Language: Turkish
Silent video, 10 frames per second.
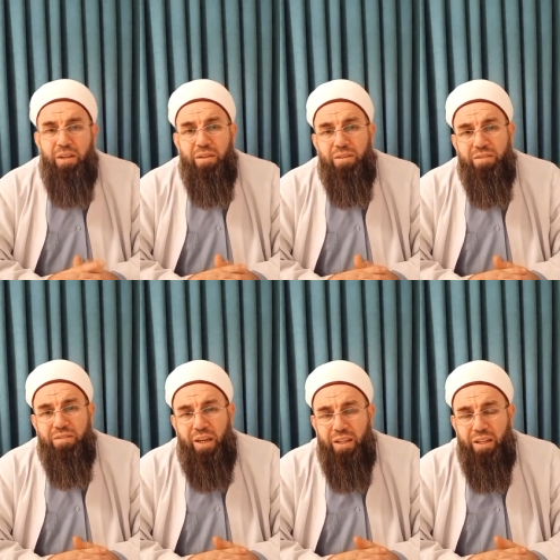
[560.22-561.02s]

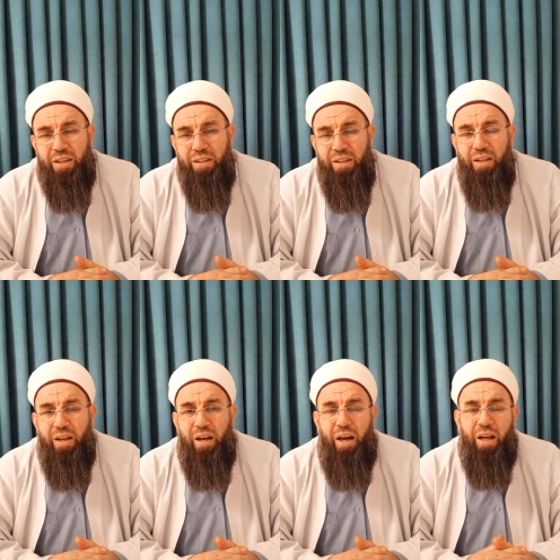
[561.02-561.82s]
Sayılarını
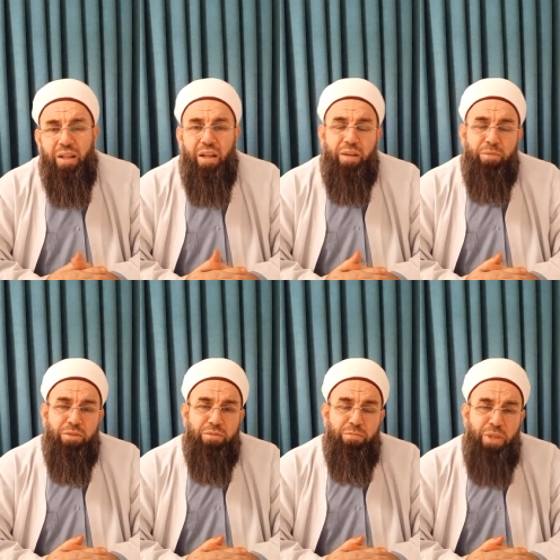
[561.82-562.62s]

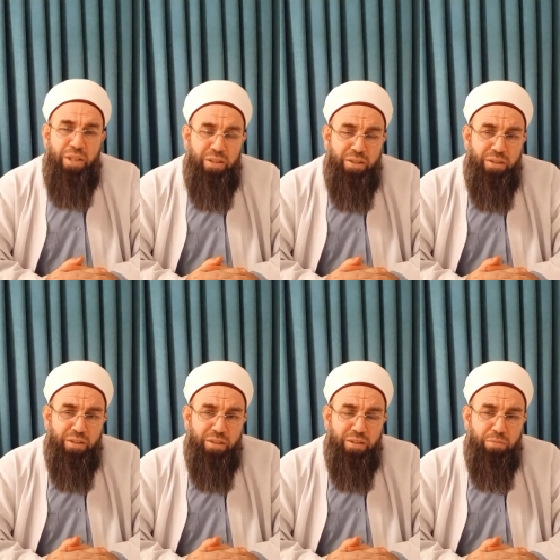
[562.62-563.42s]
Allah'ımız
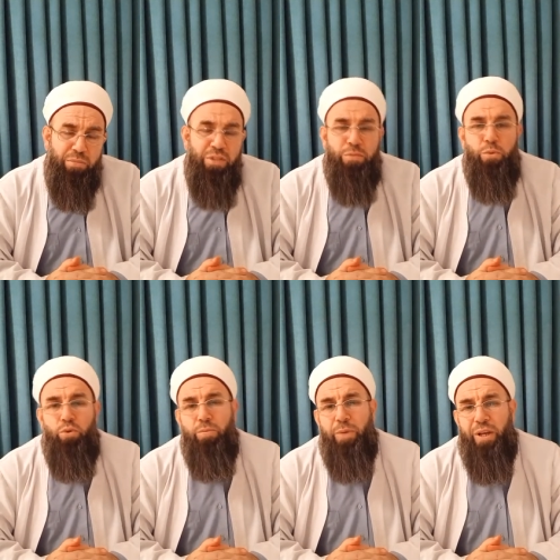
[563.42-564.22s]
bilir. Biz
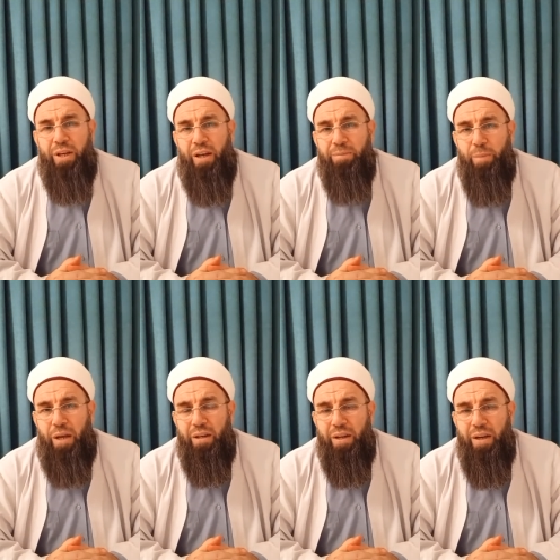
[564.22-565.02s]
bütün
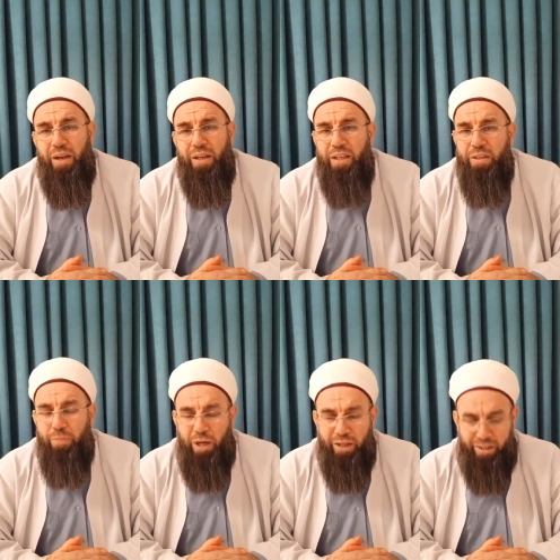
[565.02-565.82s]
peygamberlere
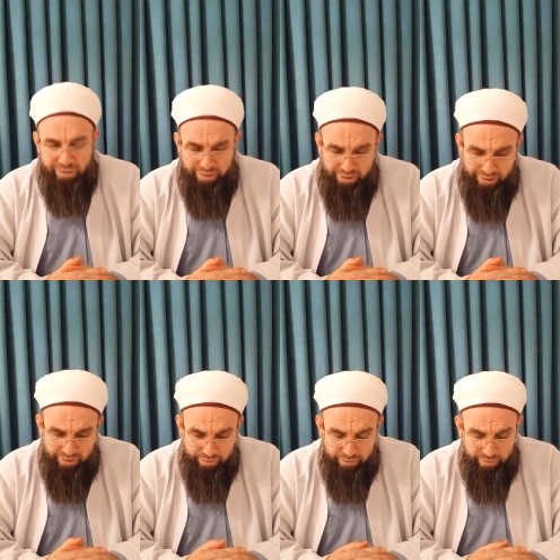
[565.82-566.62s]
iman
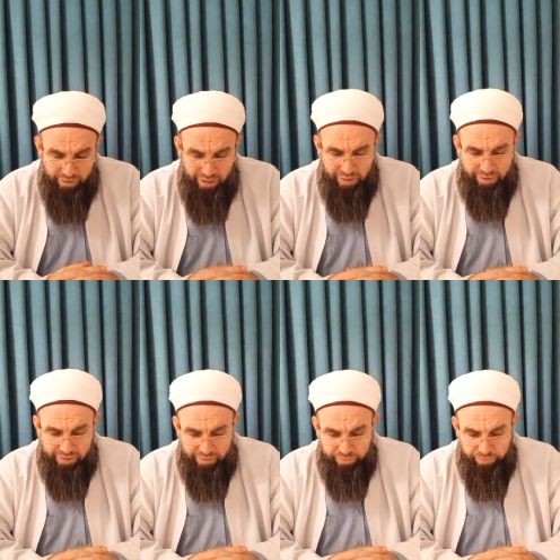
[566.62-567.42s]
ettik. Evet.
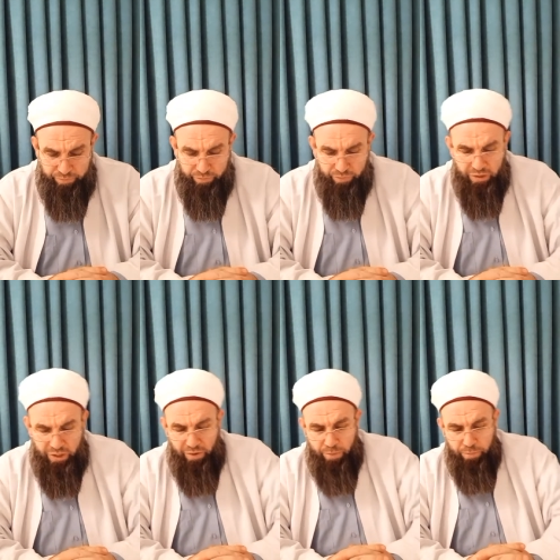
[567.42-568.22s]

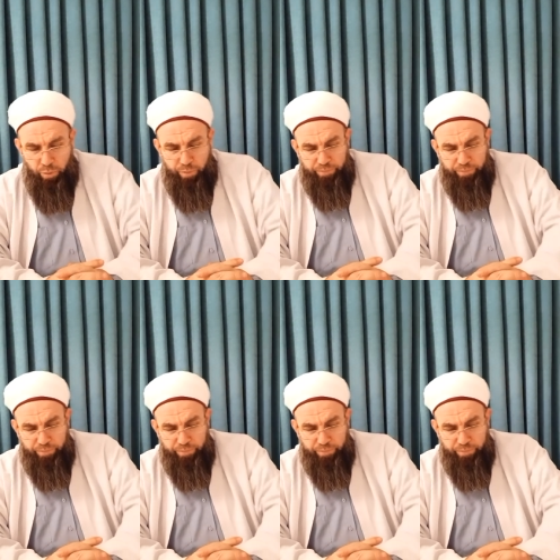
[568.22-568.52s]
Cevap bu.